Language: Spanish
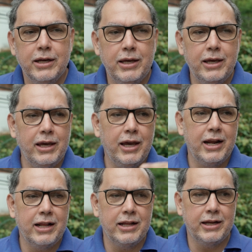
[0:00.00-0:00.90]
y
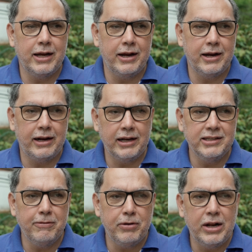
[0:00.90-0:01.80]
el, eh,
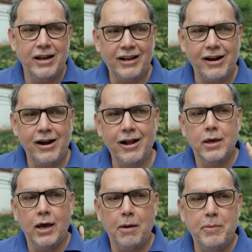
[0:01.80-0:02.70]
casi al final de la carrera
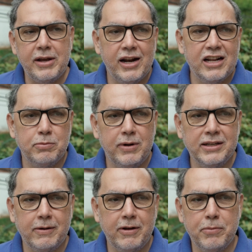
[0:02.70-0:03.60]
aplica las pruebas
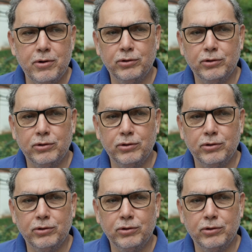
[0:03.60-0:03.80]
Saber Pro.